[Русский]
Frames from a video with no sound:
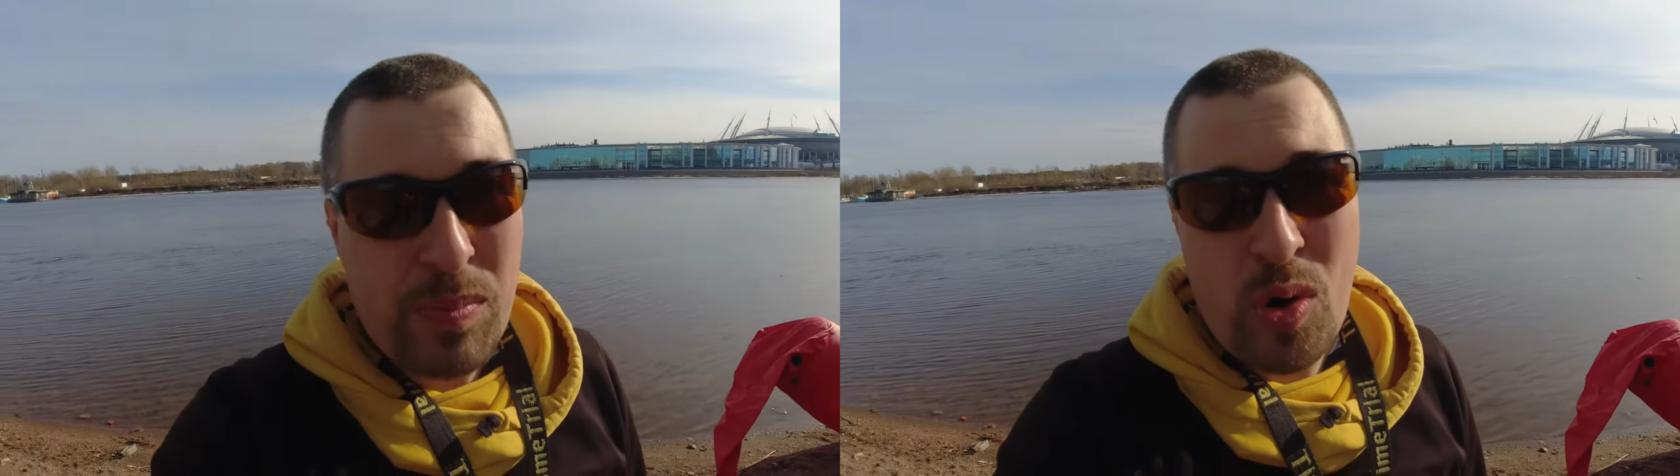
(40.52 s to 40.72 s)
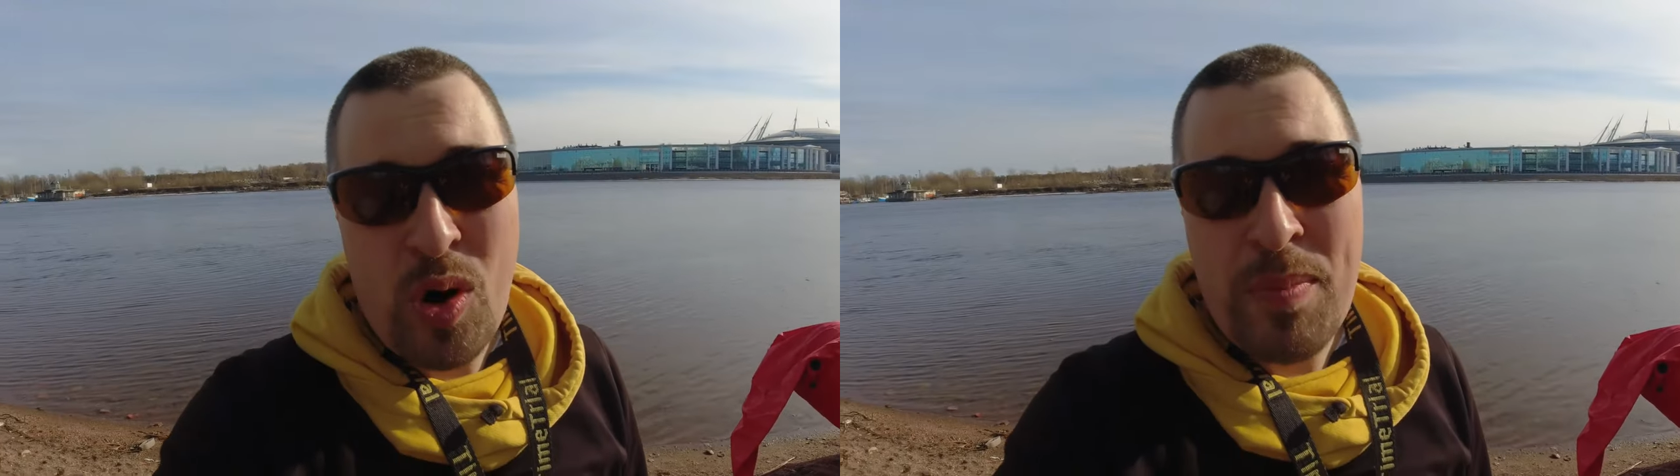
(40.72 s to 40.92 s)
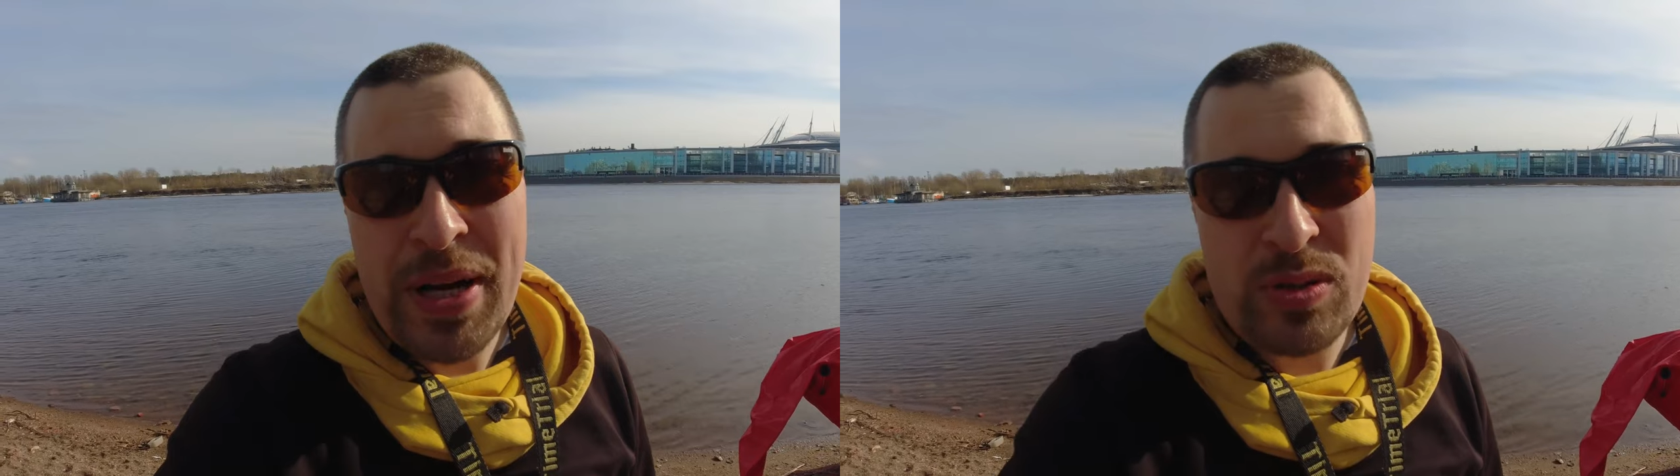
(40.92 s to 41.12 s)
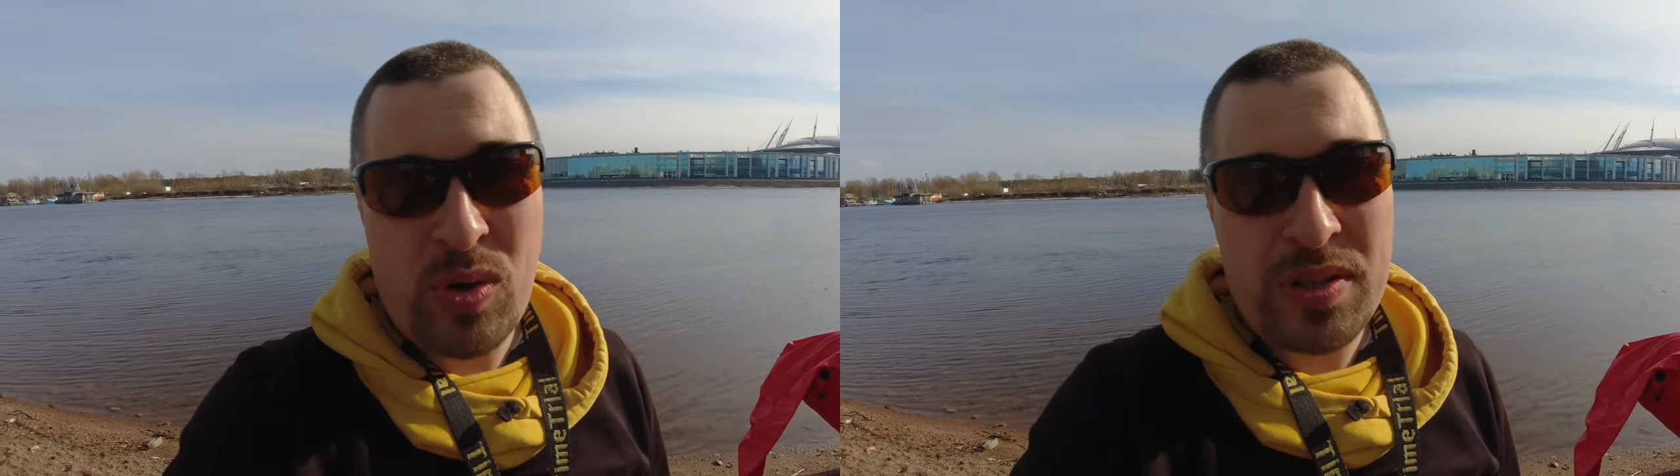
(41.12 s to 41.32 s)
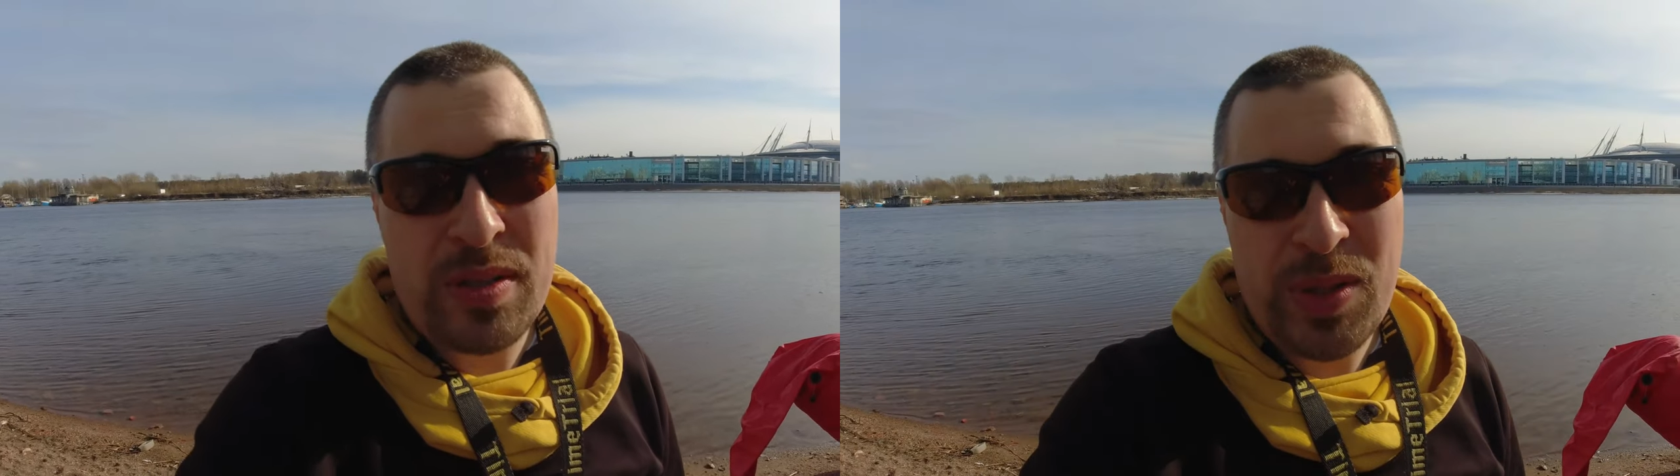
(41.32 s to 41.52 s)
По
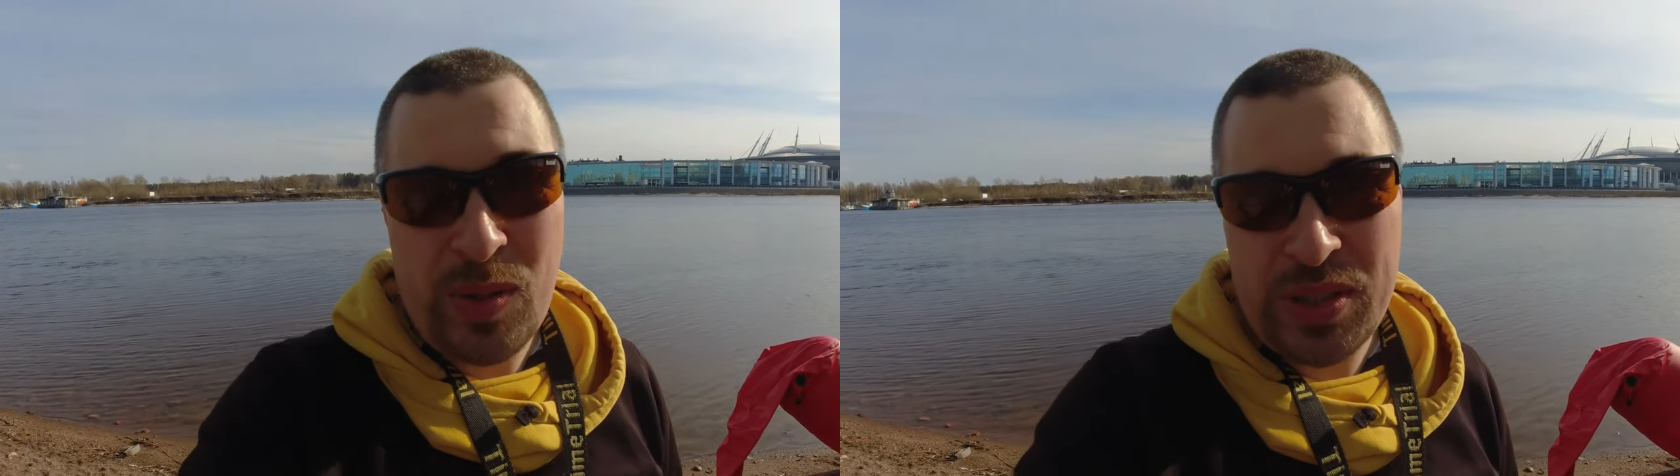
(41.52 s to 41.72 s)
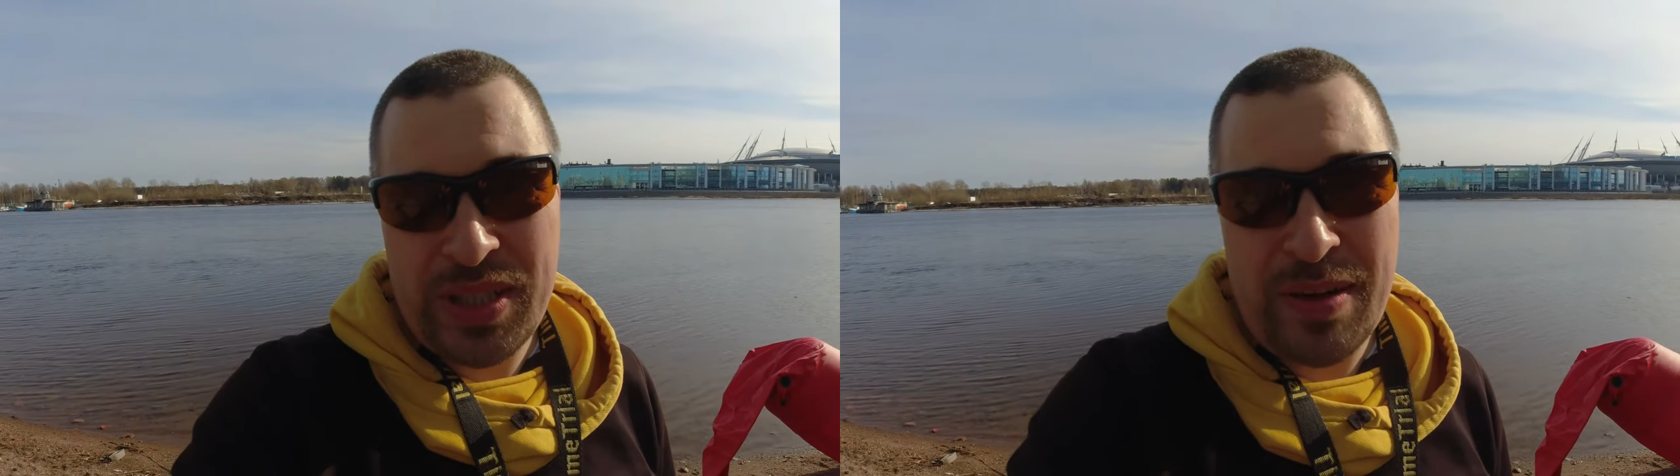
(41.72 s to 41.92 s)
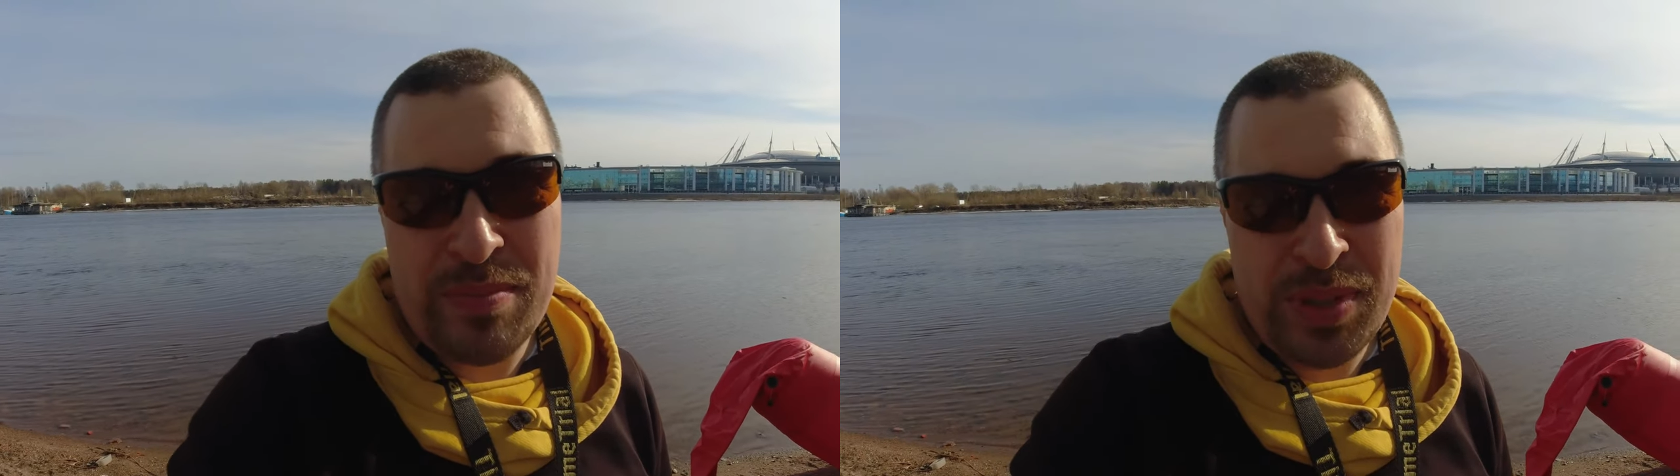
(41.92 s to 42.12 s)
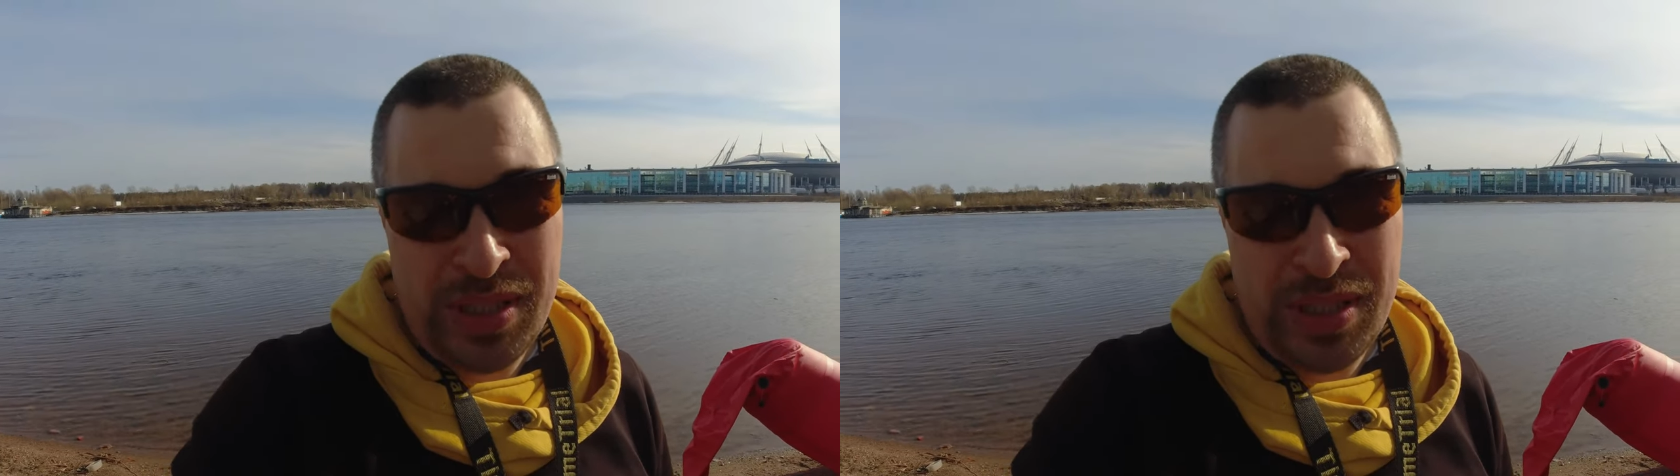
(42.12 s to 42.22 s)
моторным лодкам